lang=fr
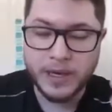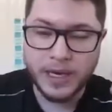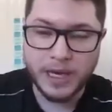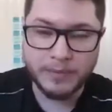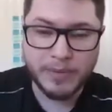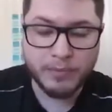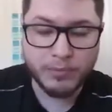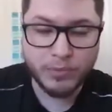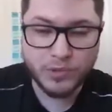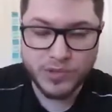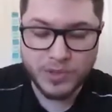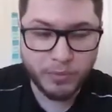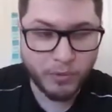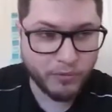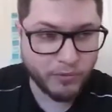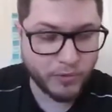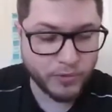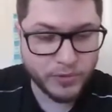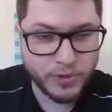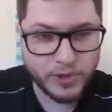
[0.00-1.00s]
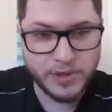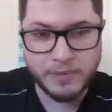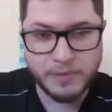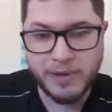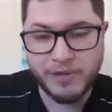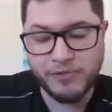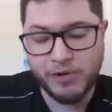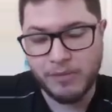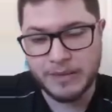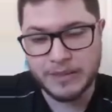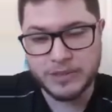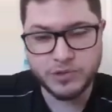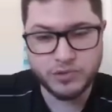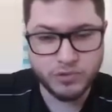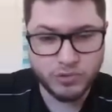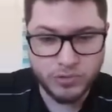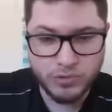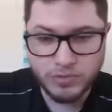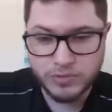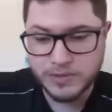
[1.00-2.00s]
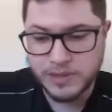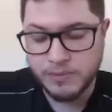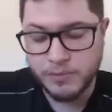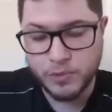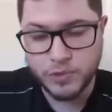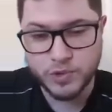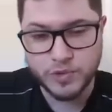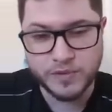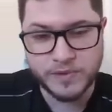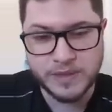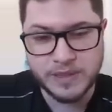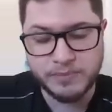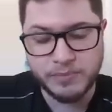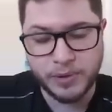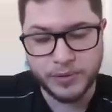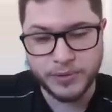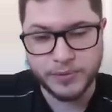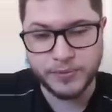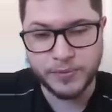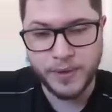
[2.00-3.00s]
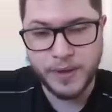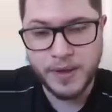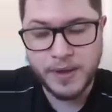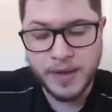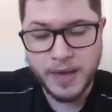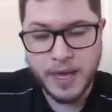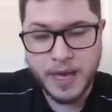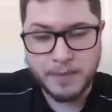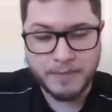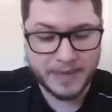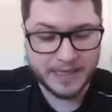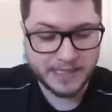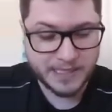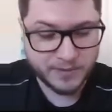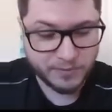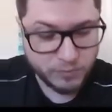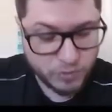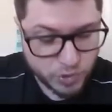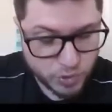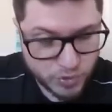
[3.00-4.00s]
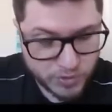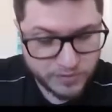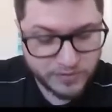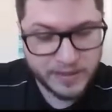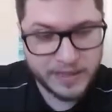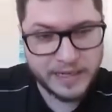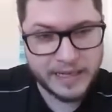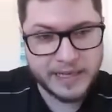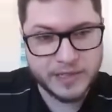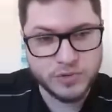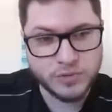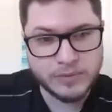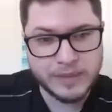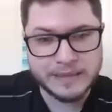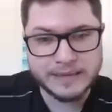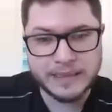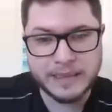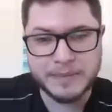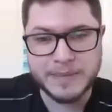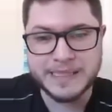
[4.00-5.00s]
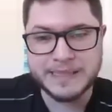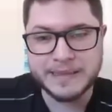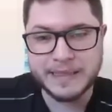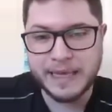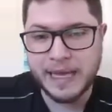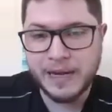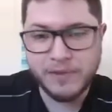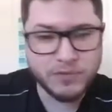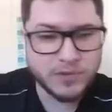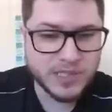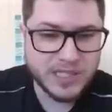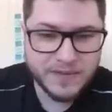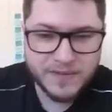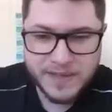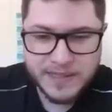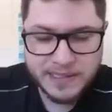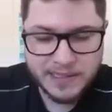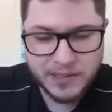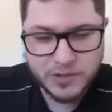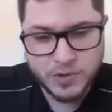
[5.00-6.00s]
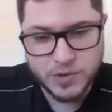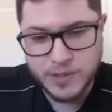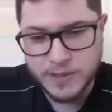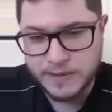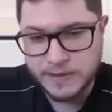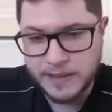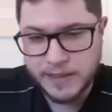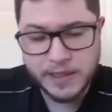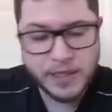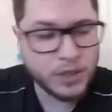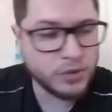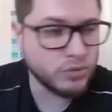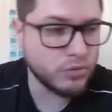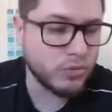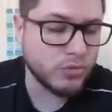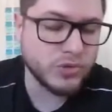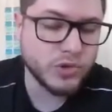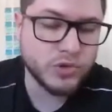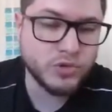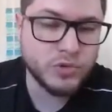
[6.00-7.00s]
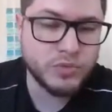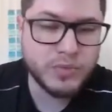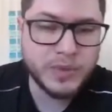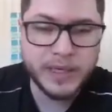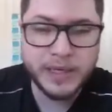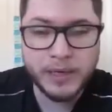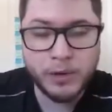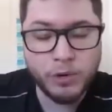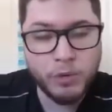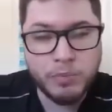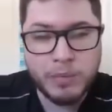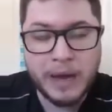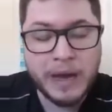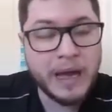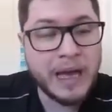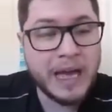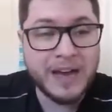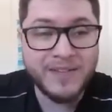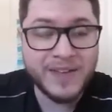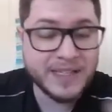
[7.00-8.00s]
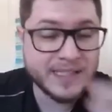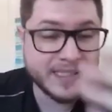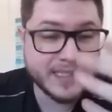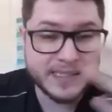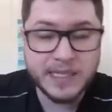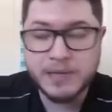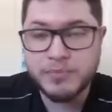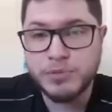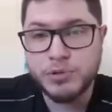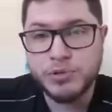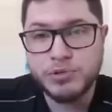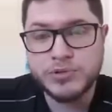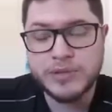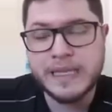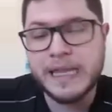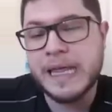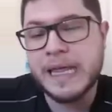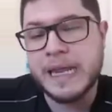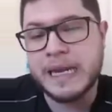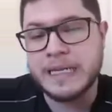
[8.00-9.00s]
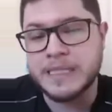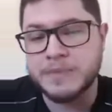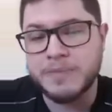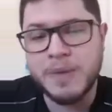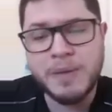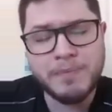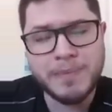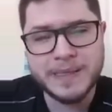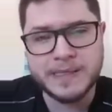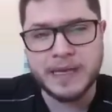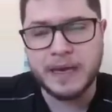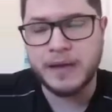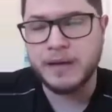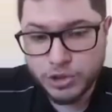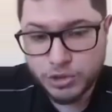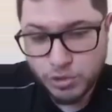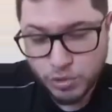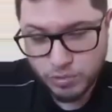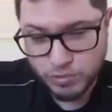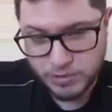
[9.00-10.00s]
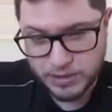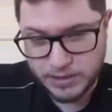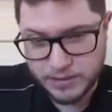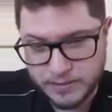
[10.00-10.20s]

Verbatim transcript: un peu plus en profondeur dans ma formation, dans mon suivi des portefeuilles. Mais si vous suivez les résultats trimestriels, vous savez si la société tout continue bien ou pas avec 5 minutes d'analyse. Même pas ça. Donc,